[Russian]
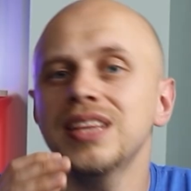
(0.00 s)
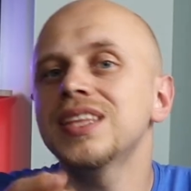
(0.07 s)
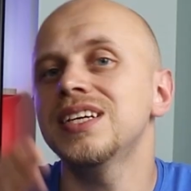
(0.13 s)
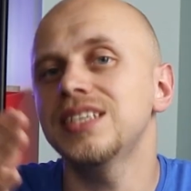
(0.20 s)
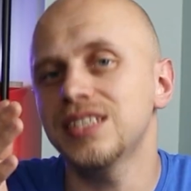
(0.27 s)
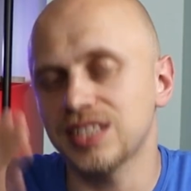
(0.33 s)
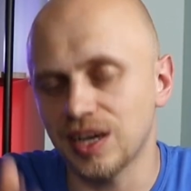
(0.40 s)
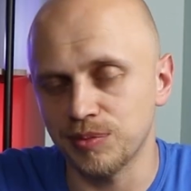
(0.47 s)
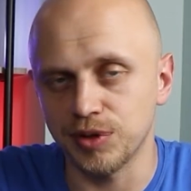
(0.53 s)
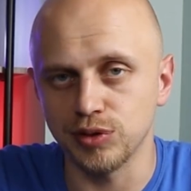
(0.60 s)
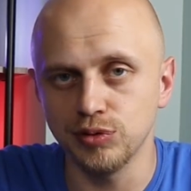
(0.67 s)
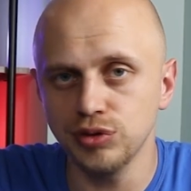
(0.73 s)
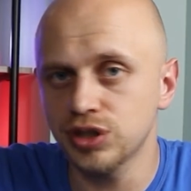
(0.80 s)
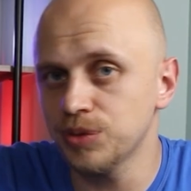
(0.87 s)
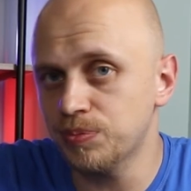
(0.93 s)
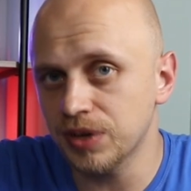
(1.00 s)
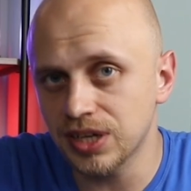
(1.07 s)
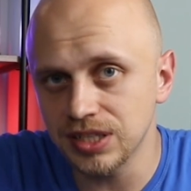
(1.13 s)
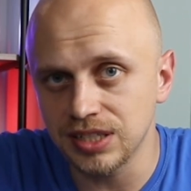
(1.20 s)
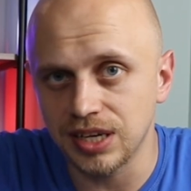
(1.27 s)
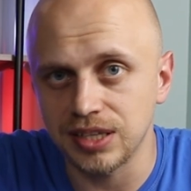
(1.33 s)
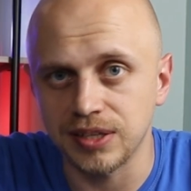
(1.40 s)
Это не самый лучший
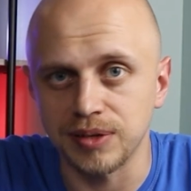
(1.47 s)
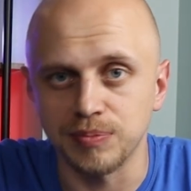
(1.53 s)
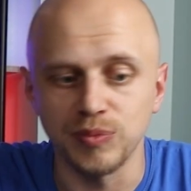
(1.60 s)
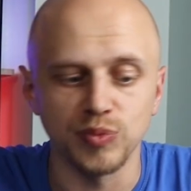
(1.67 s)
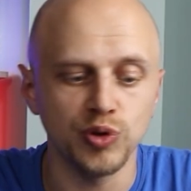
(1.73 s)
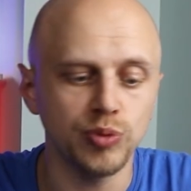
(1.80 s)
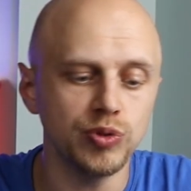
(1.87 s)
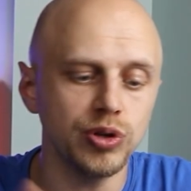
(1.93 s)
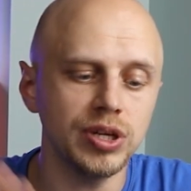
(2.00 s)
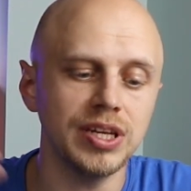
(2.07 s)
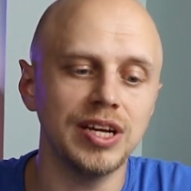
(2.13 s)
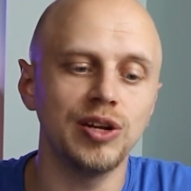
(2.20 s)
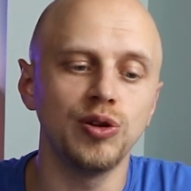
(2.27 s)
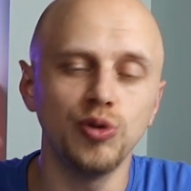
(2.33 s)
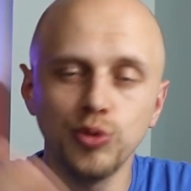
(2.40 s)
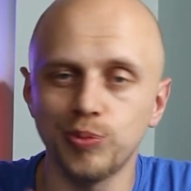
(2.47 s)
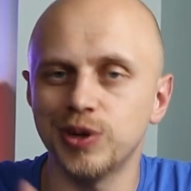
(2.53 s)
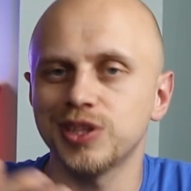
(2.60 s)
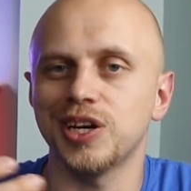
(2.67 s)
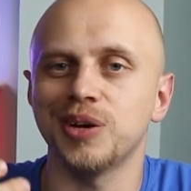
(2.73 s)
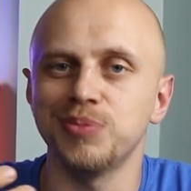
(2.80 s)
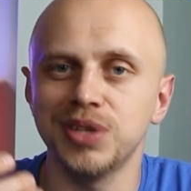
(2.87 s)
показатель, но многие
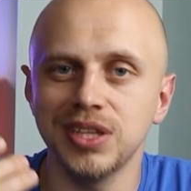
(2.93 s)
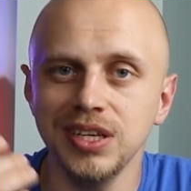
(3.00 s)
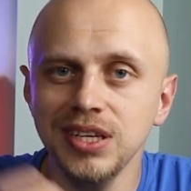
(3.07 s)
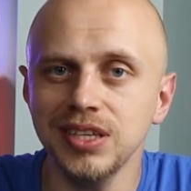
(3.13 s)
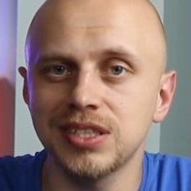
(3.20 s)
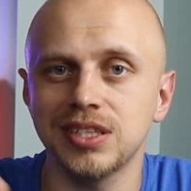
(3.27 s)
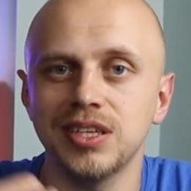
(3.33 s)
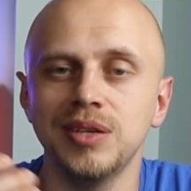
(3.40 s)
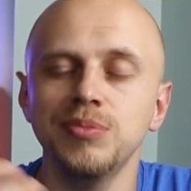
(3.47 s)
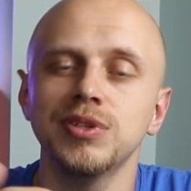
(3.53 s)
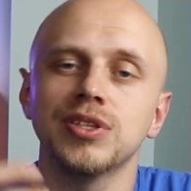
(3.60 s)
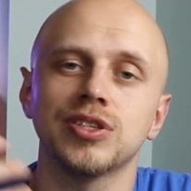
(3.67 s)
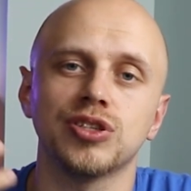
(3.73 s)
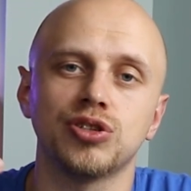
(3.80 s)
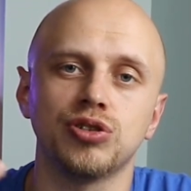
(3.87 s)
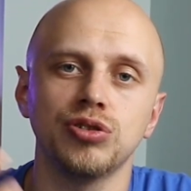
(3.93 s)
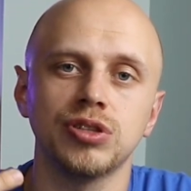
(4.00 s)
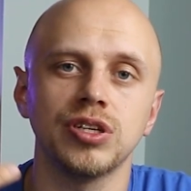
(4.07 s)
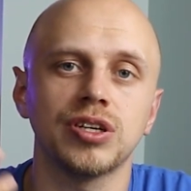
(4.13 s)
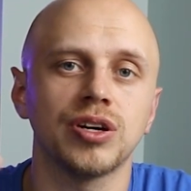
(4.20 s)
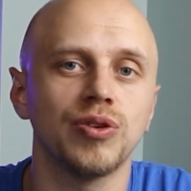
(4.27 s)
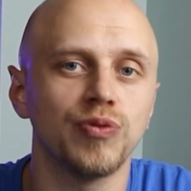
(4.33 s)
любят аминоикс именно за счет
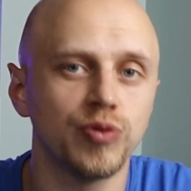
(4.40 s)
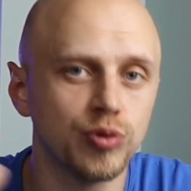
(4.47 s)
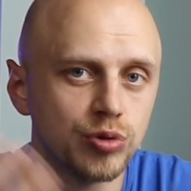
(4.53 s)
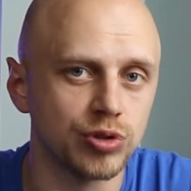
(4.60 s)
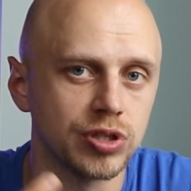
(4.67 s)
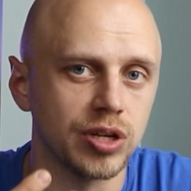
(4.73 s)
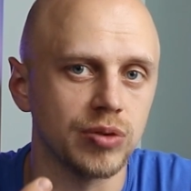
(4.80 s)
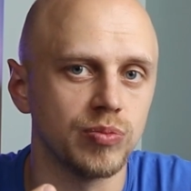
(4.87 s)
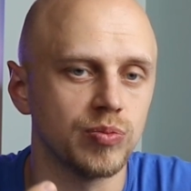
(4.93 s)
их вкуса.